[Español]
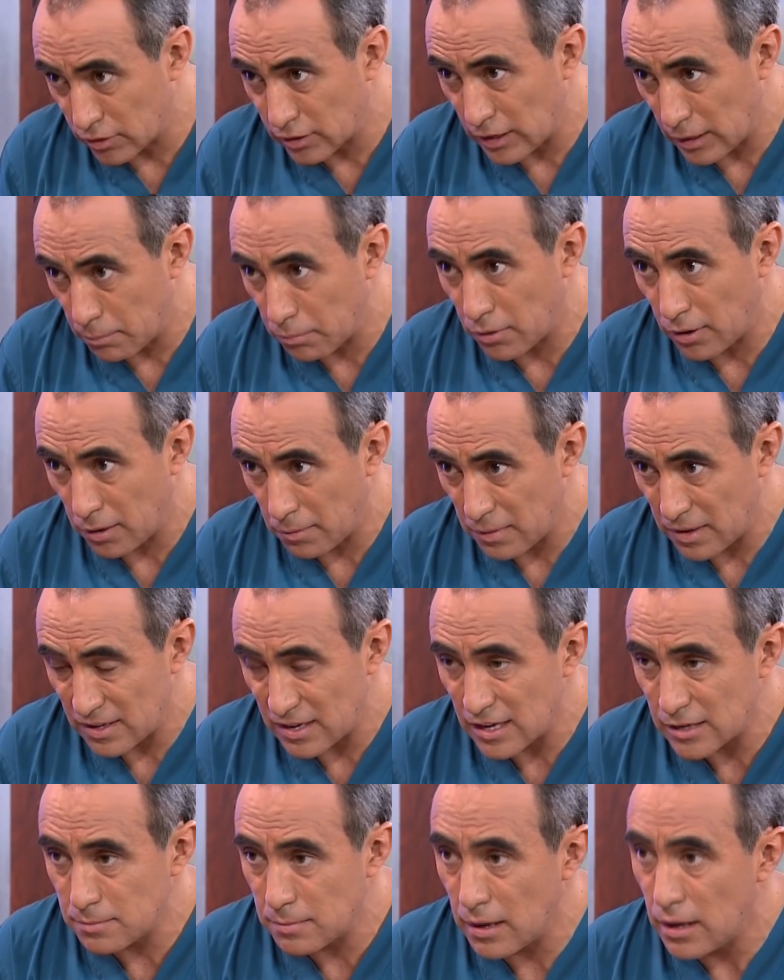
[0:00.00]
que tengan problemas
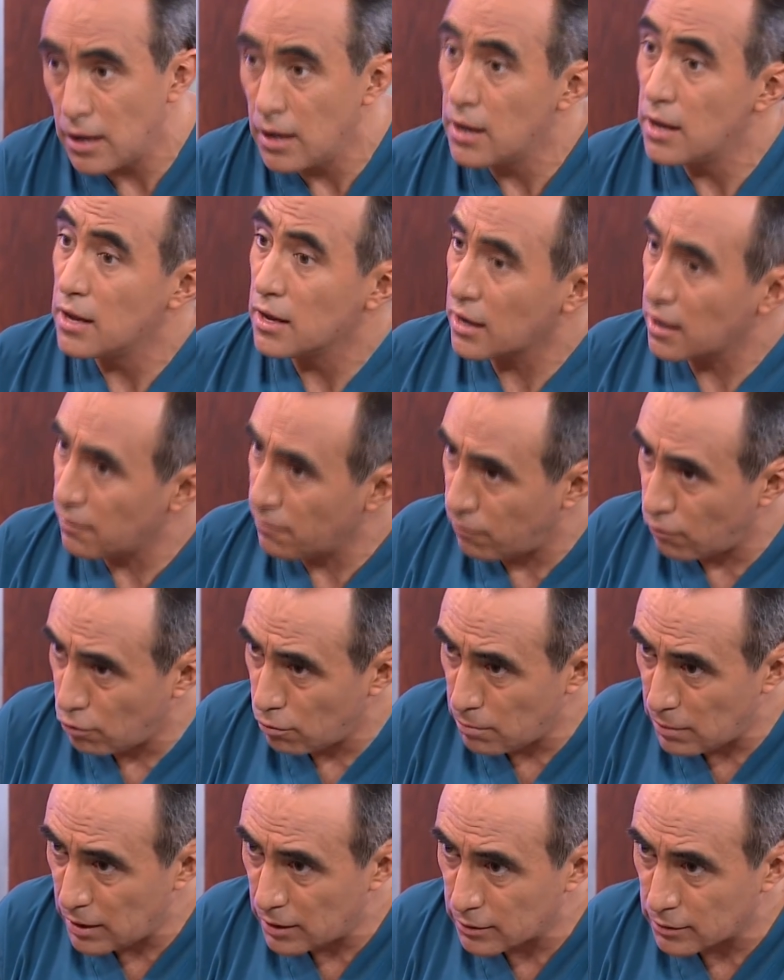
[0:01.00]
de asma, que
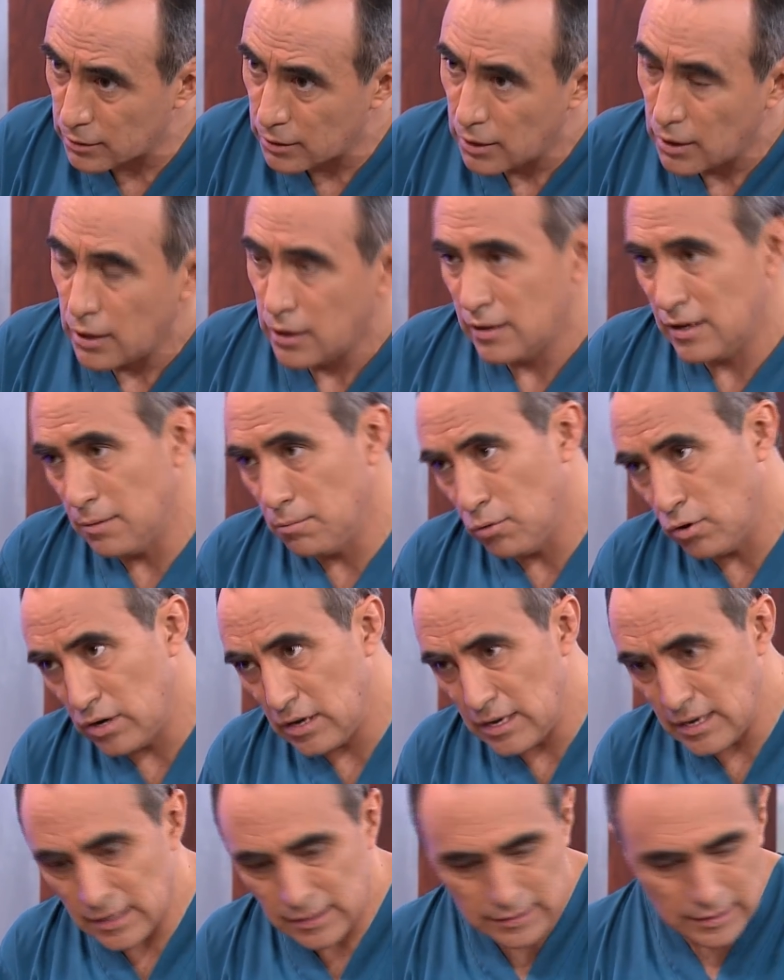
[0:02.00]
fuman,
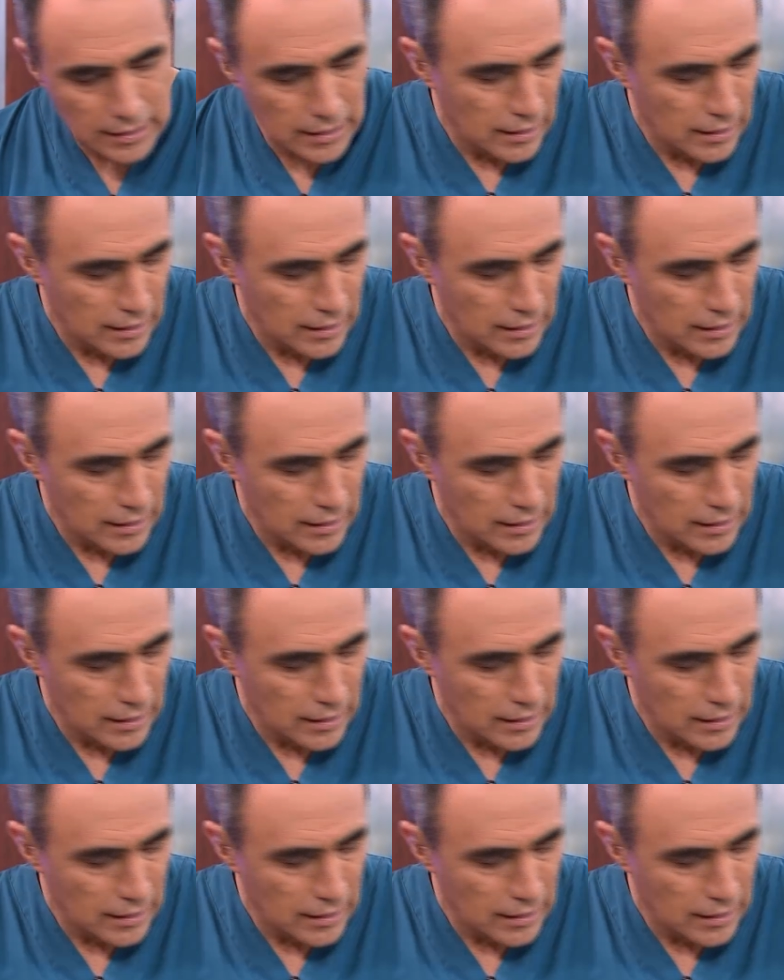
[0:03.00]
neumonías,